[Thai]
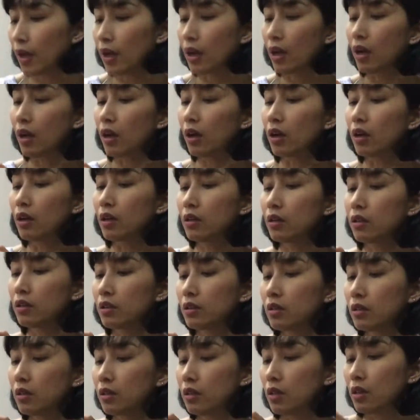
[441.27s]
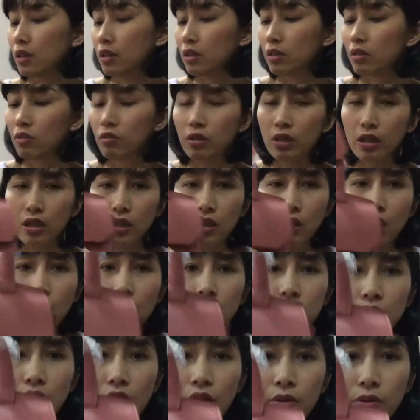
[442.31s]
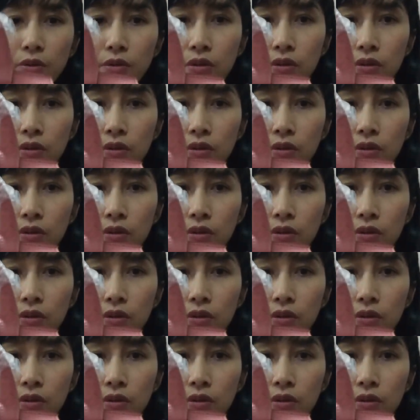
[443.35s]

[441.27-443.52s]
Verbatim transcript: นะคะตรงนี้ก็จะ